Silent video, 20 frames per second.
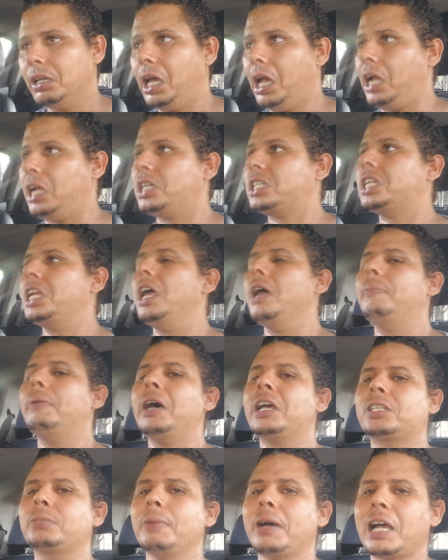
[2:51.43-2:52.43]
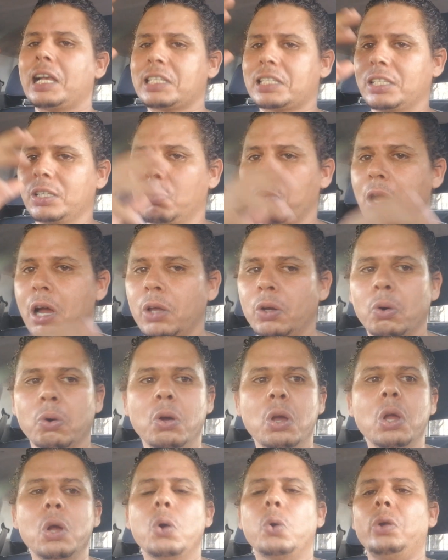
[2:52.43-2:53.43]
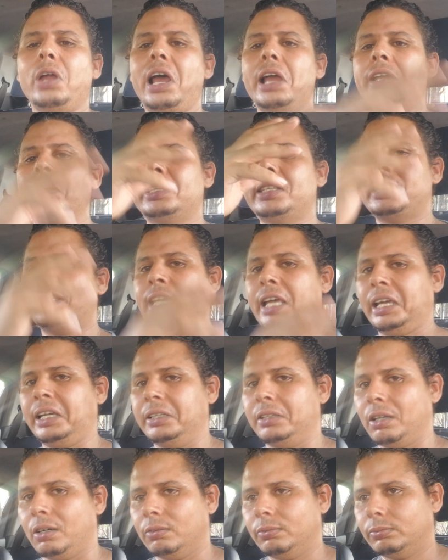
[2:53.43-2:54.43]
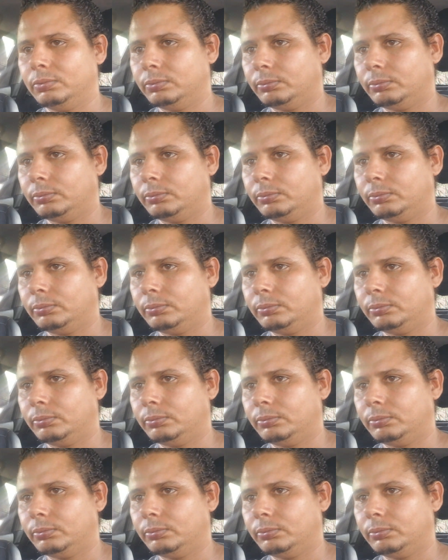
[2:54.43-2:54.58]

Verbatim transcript: عايش لاباس ما خاصني والو والحياه السعيده